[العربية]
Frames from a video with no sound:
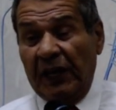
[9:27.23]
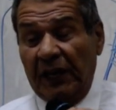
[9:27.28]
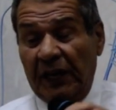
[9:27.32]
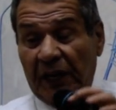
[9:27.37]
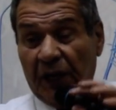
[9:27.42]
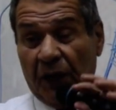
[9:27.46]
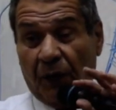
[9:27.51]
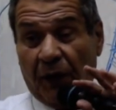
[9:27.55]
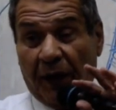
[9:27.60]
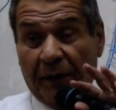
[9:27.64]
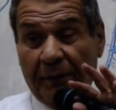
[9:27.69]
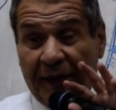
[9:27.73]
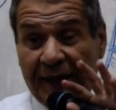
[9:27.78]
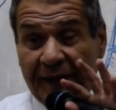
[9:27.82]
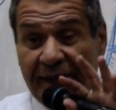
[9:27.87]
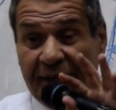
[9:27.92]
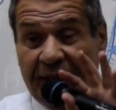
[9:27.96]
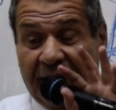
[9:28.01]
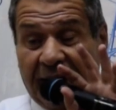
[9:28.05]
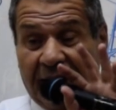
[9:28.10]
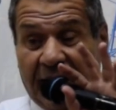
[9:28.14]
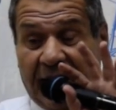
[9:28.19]
لو
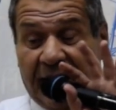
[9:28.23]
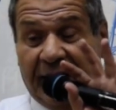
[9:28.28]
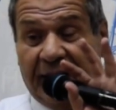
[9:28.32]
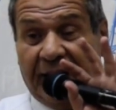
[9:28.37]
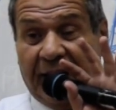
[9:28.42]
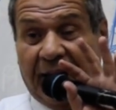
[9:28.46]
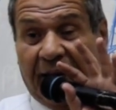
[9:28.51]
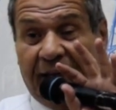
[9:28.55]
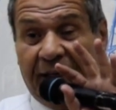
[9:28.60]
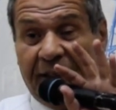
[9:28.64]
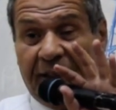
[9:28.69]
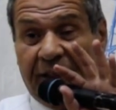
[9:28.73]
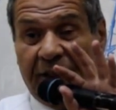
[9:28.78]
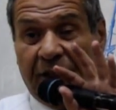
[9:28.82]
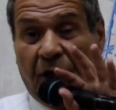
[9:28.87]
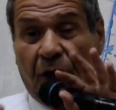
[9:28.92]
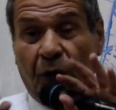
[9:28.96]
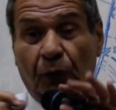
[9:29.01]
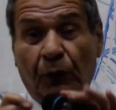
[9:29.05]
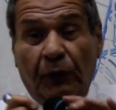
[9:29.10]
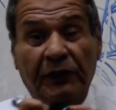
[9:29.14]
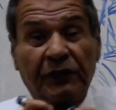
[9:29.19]
عملت خليت العين
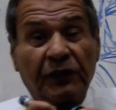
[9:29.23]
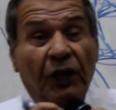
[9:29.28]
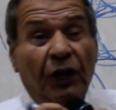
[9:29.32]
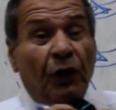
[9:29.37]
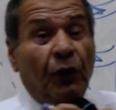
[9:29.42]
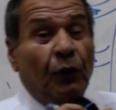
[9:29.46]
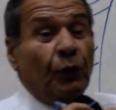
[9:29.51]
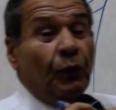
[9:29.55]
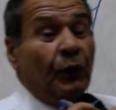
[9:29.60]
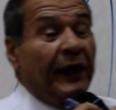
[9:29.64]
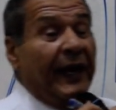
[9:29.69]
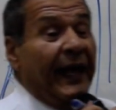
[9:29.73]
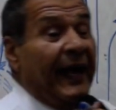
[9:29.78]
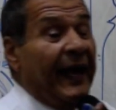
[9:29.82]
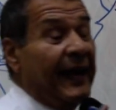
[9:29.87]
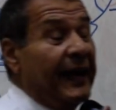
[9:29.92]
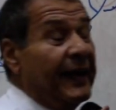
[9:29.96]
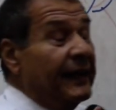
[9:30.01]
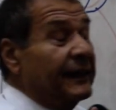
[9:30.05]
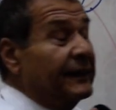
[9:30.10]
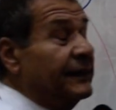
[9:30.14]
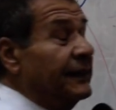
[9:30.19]
كده اهوت
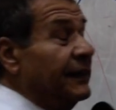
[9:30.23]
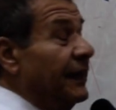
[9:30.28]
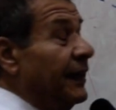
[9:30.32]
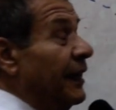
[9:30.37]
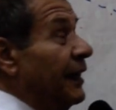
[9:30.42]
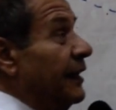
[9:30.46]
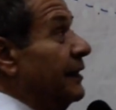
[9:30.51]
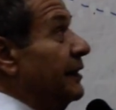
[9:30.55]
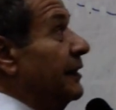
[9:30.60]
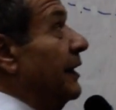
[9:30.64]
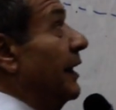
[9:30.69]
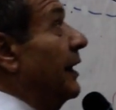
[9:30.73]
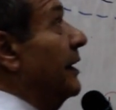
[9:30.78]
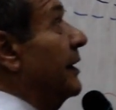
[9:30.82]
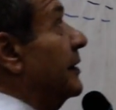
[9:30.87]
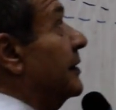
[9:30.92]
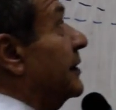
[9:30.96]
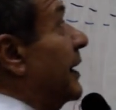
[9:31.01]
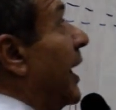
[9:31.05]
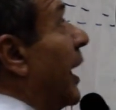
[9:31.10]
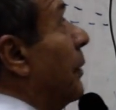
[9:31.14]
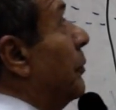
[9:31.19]
ولقيتي ان
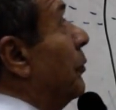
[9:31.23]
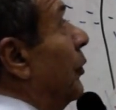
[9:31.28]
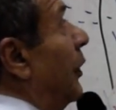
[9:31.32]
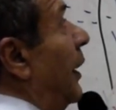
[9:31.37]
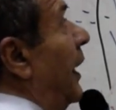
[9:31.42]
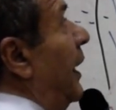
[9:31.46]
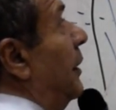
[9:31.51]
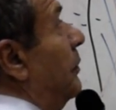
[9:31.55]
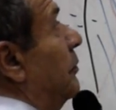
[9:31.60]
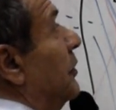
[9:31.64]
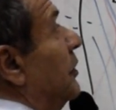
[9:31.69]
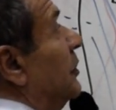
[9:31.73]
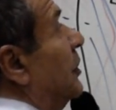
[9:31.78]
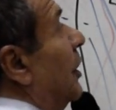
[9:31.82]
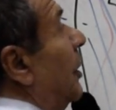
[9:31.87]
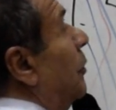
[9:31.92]
الاسكابولا الميديا